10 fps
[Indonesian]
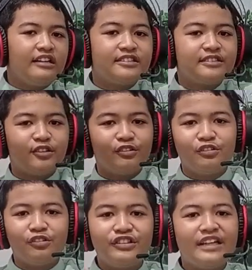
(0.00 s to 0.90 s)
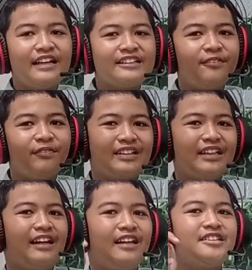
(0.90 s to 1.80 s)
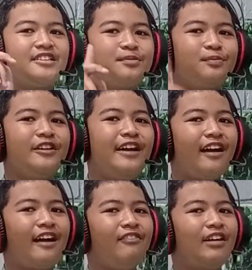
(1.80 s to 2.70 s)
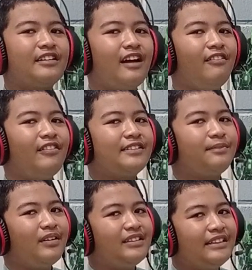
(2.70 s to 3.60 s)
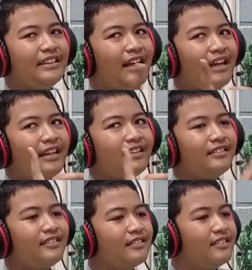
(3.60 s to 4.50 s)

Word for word: contohnya seperti lazisku ya kawat kawan berlian